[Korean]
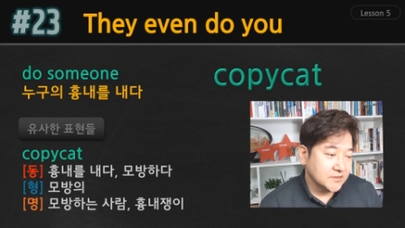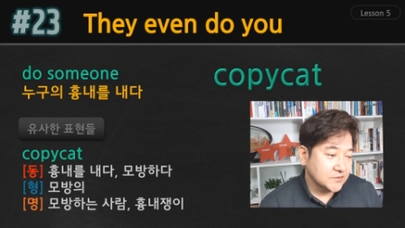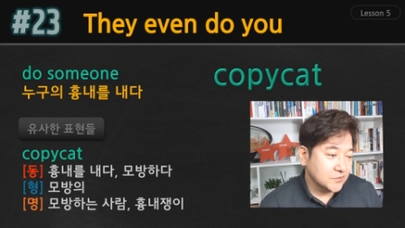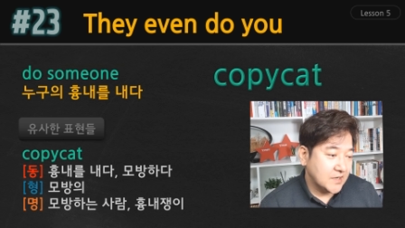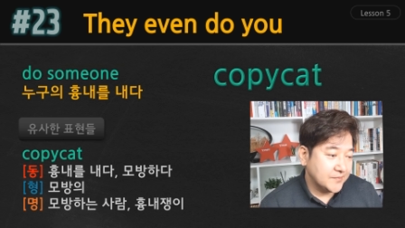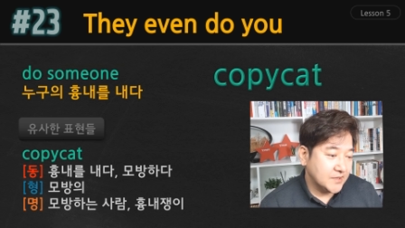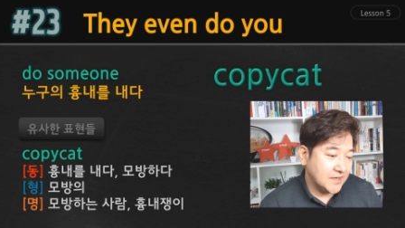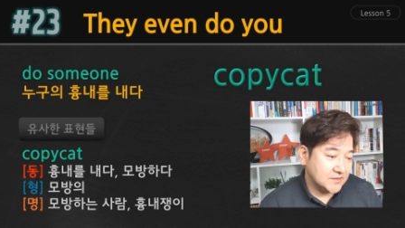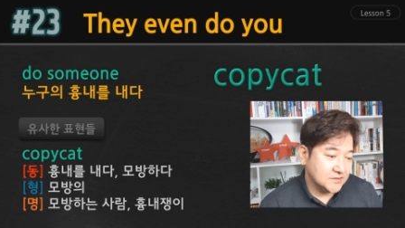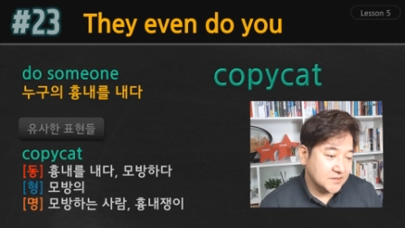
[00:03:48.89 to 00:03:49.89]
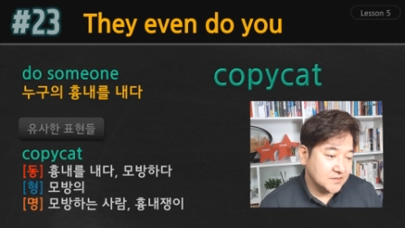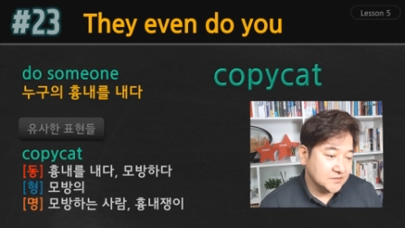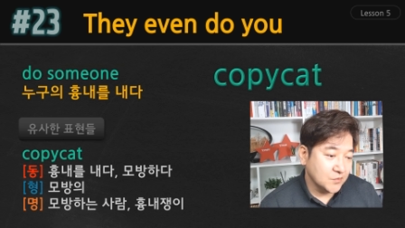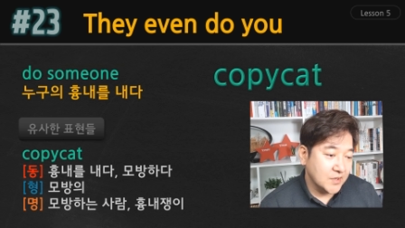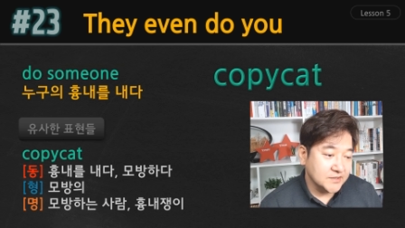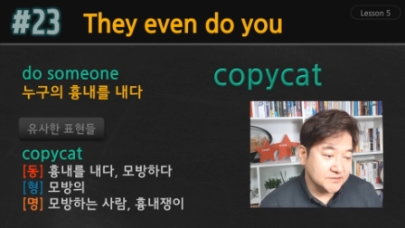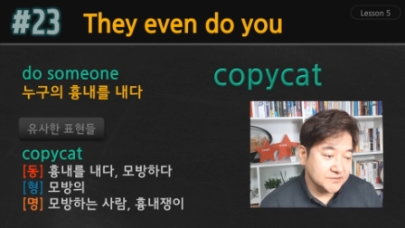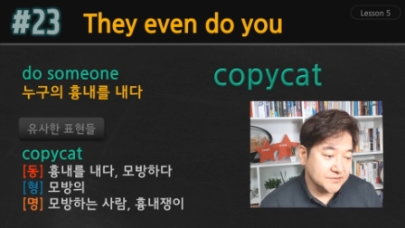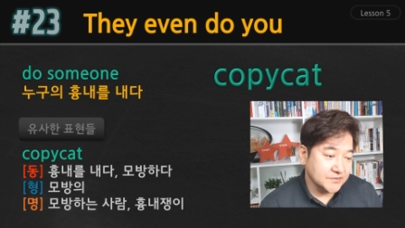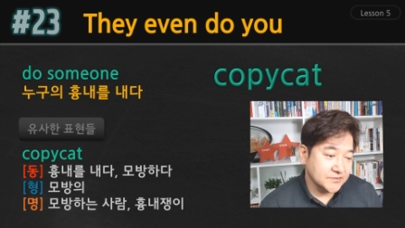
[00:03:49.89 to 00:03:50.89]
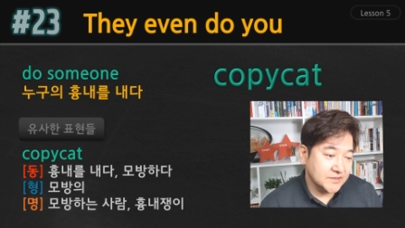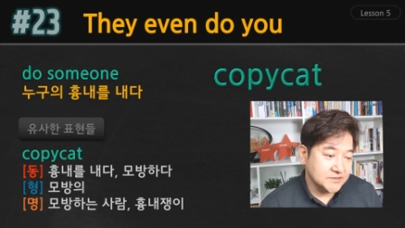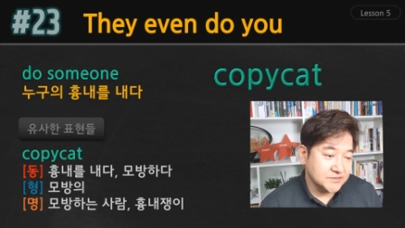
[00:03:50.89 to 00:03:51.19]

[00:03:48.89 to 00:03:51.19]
그리고 copycat라는 영화가 있었어요. 한